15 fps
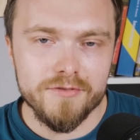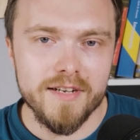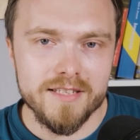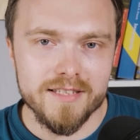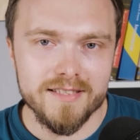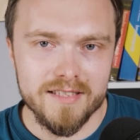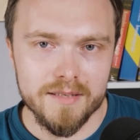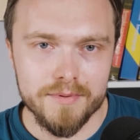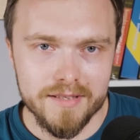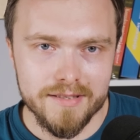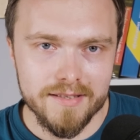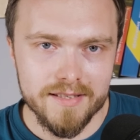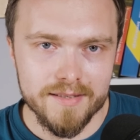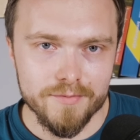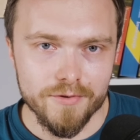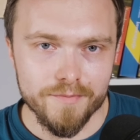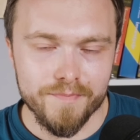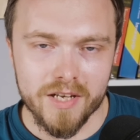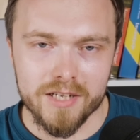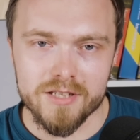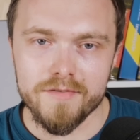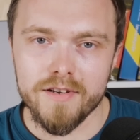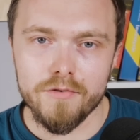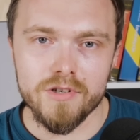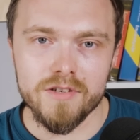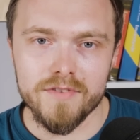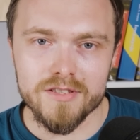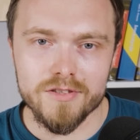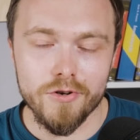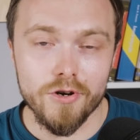w świecie sceptycyzmu, gdzie wielu
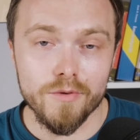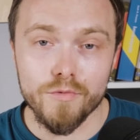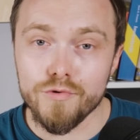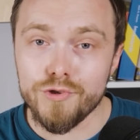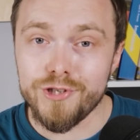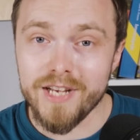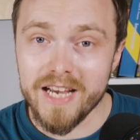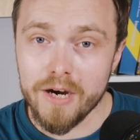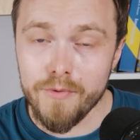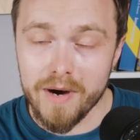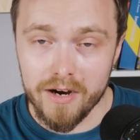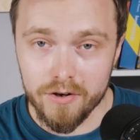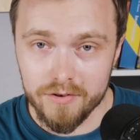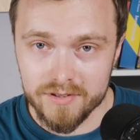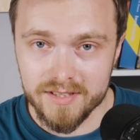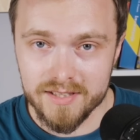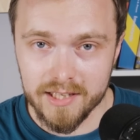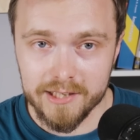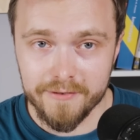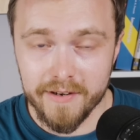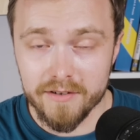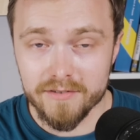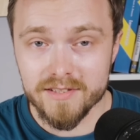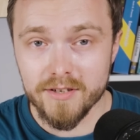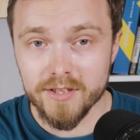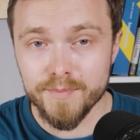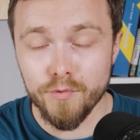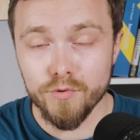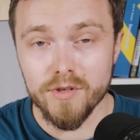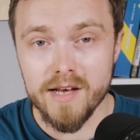inwestorom uciekła hossa trwająca
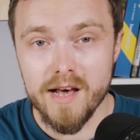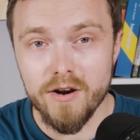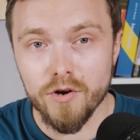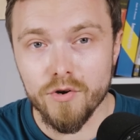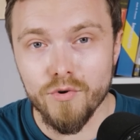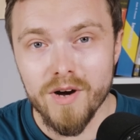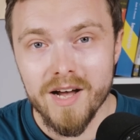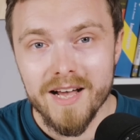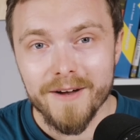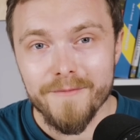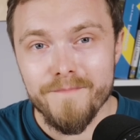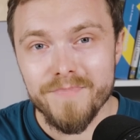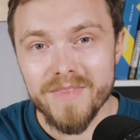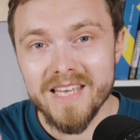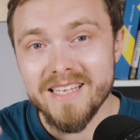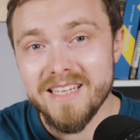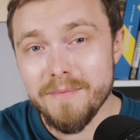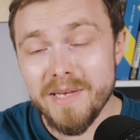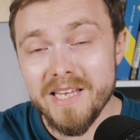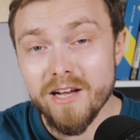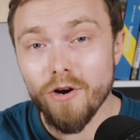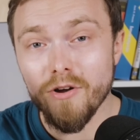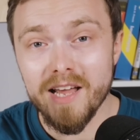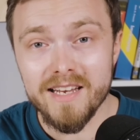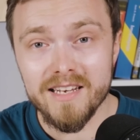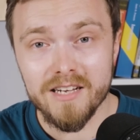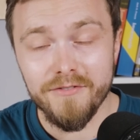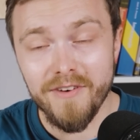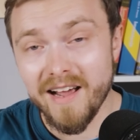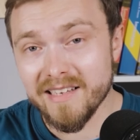od półtora roku i gdy minie kolejny
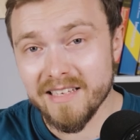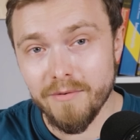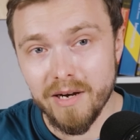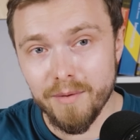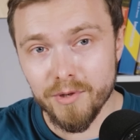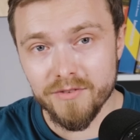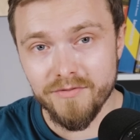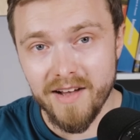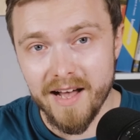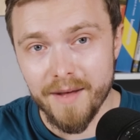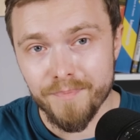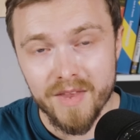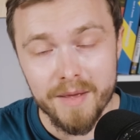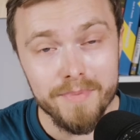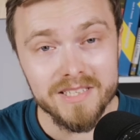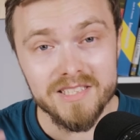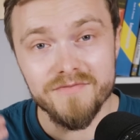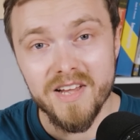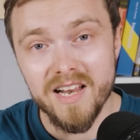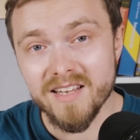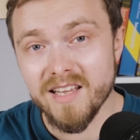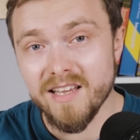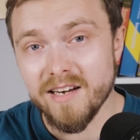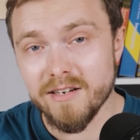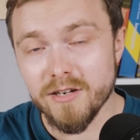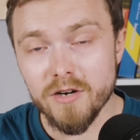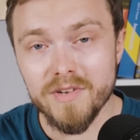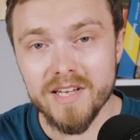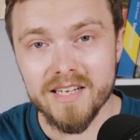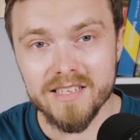kwartał albo dwa bez wielkiej
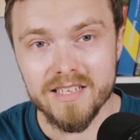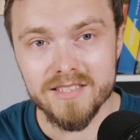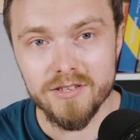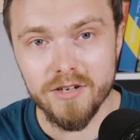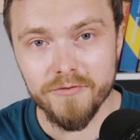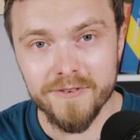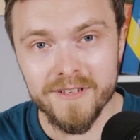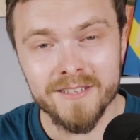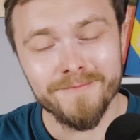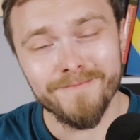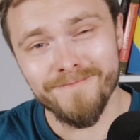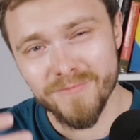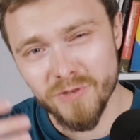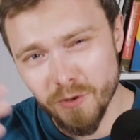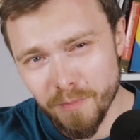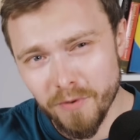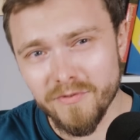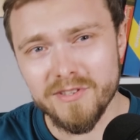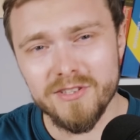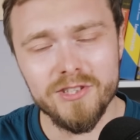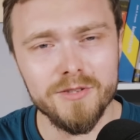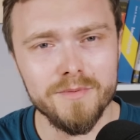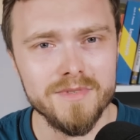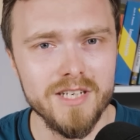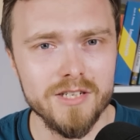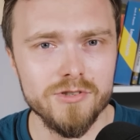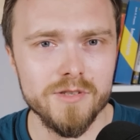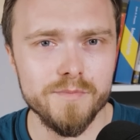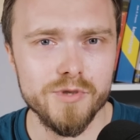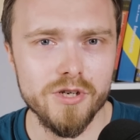rynkowej katastrofy, to powinniśmy
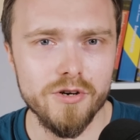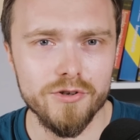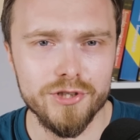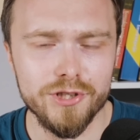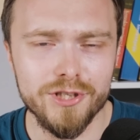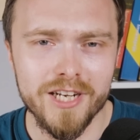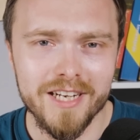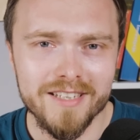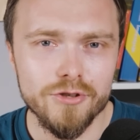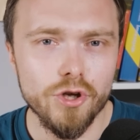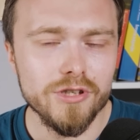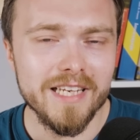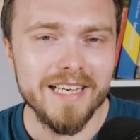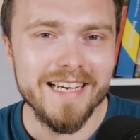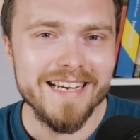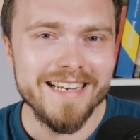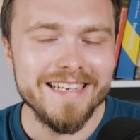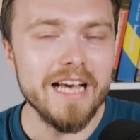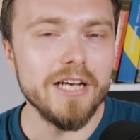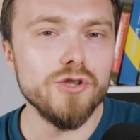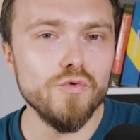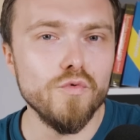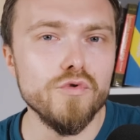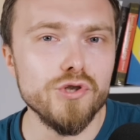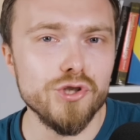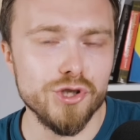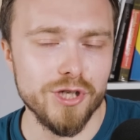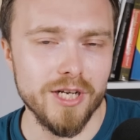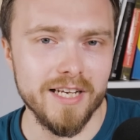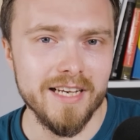zacząć przechodzić do tej
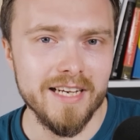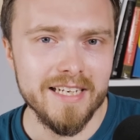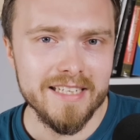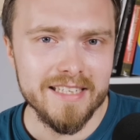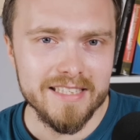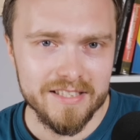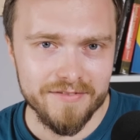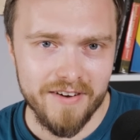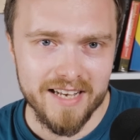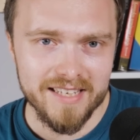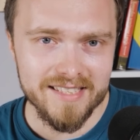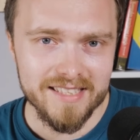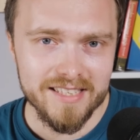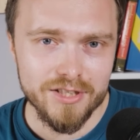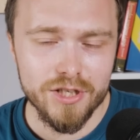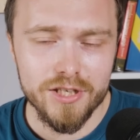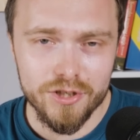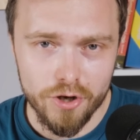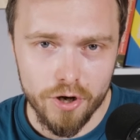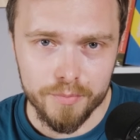najdłuższej z faz, czyli do